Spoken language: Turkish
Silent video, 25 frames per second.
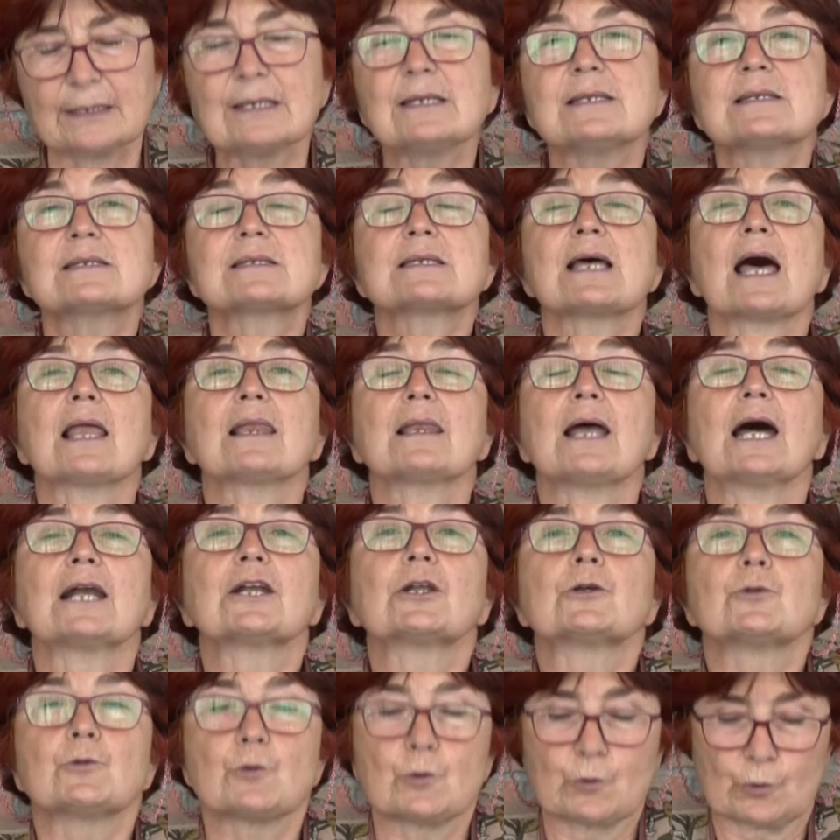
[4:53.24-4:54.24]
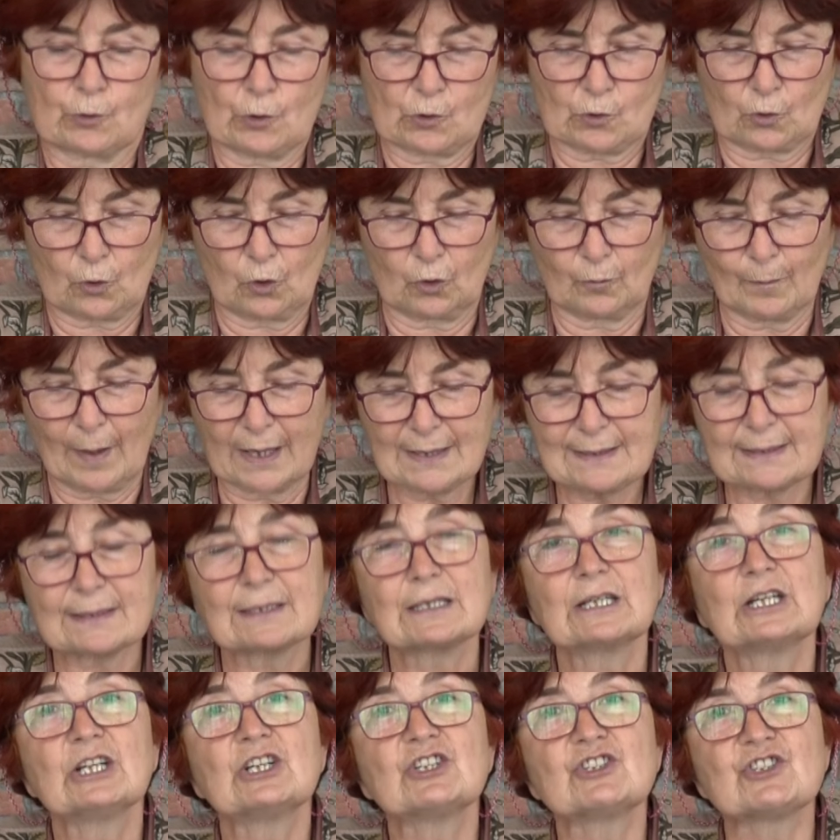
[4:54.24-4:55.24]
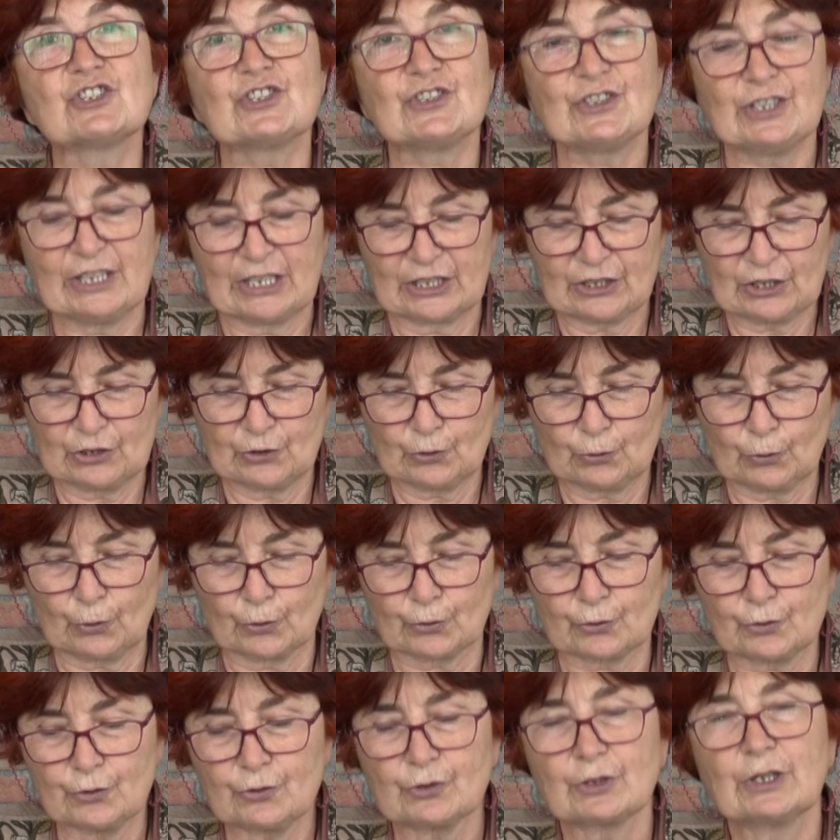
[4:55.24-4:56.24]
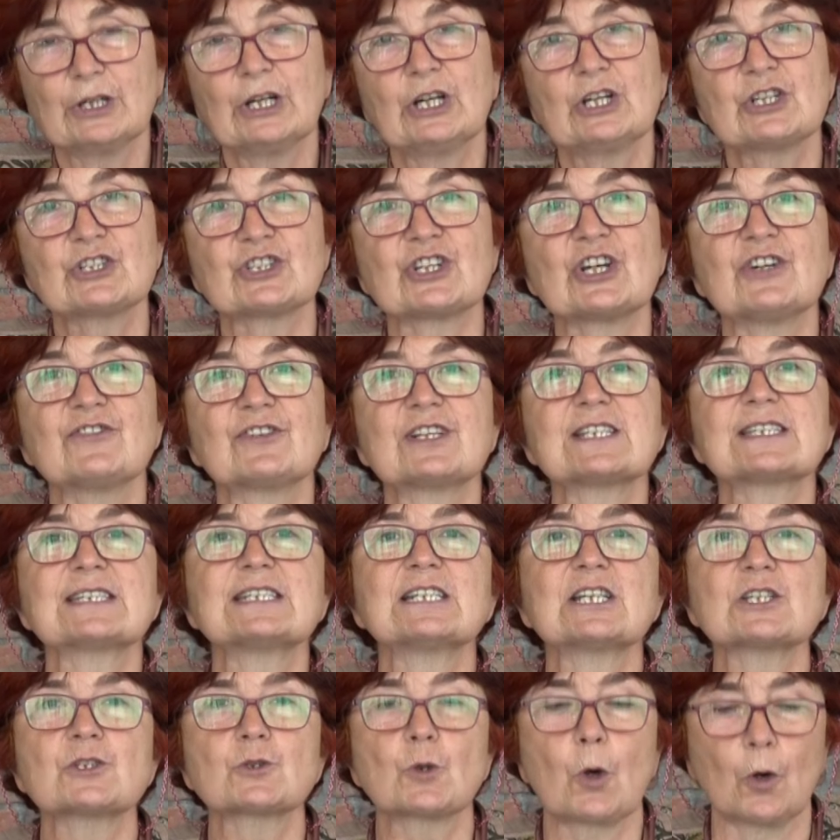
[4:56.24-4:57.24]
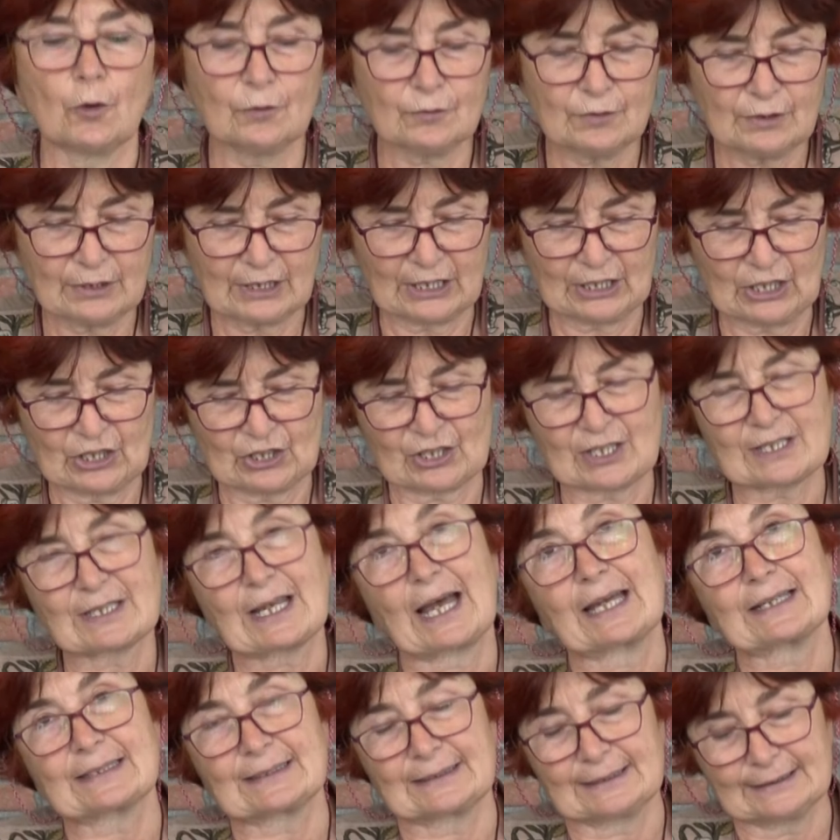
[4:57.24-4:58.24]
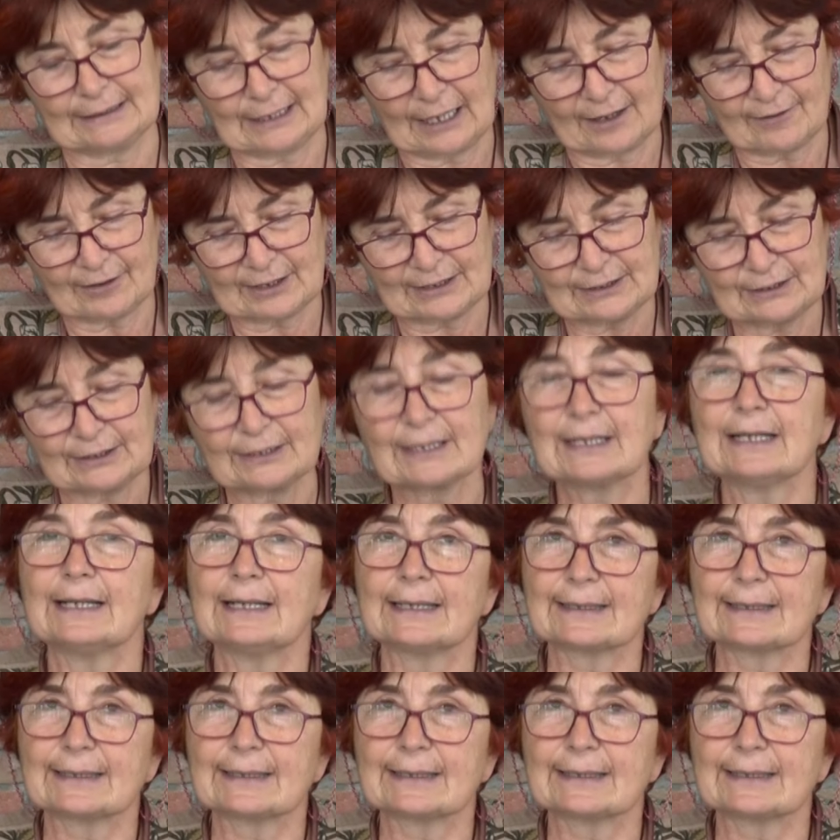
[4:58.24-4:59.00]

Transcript: İnsanlarla yüz göz olmaz, ciddiyetini korur, çevresine son derece saygılı davranır,